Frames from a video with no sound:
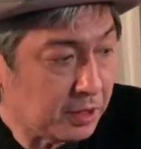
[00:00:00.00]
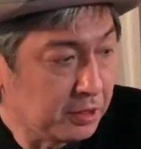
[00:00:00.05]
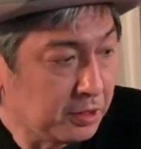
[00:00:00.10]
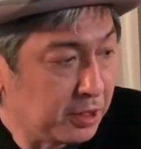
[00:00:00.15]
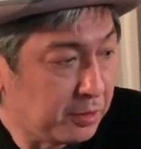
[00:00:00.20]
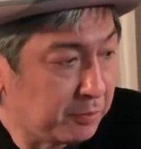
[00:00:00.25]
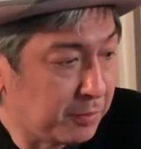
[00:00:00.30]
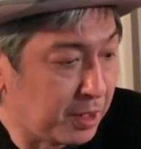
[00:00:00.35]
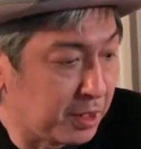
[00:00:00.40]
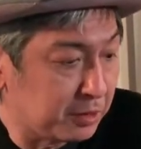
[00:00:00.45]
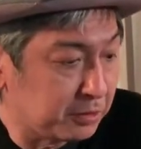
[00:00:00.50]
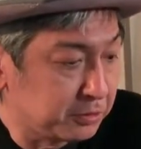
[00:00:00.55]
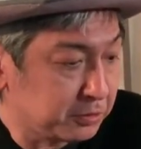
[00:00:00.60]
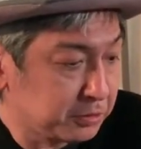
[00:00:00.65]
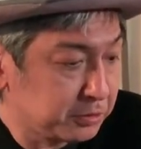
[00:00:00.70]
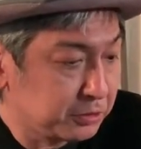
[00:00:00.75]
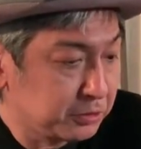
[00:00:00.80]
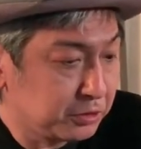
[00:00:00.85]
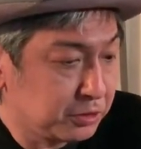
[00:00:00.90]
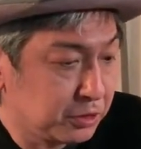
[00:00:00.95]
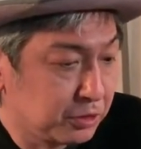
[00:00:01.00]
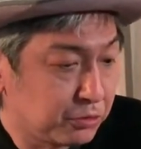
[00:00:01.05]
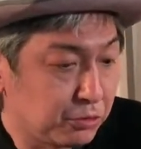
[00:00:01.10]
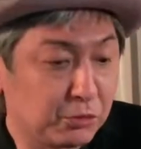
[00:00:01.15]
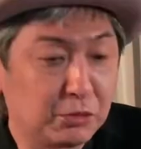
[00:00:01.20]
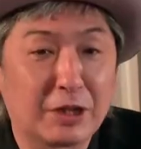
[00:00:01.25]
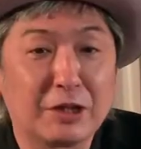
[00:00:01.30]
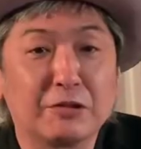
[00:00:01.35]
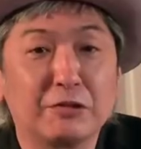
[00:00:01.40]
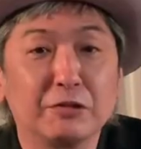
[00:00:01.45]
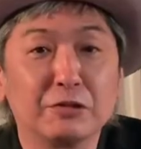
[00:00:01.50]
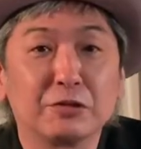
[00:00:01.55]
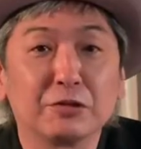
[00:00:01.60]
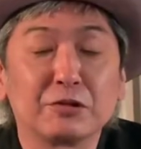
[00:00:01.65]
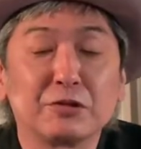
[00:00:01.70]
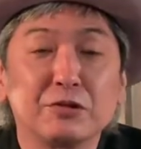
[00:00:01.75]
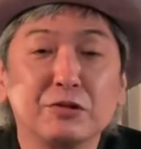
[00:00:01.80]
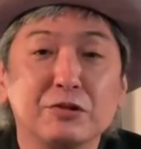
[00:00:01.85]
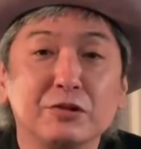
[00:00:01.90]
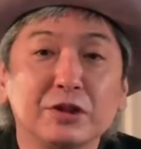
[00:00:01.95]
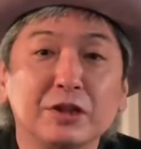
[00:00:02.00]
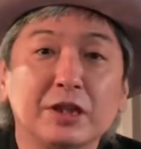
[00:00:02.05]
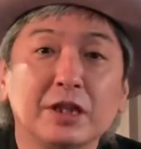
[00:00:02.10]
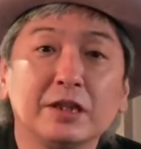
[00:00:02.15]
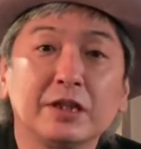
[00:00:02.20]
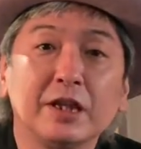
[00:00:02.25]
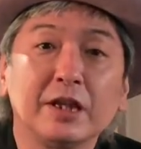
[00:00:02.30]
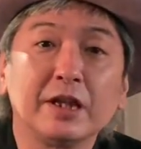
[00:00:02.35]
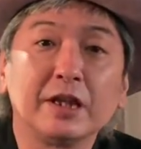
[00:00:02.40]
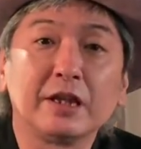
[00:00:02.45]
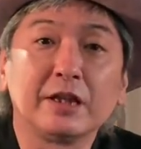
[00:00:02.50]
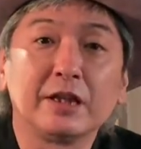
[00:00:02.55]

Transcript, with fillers: てでまあそういうのがずっと続いてて、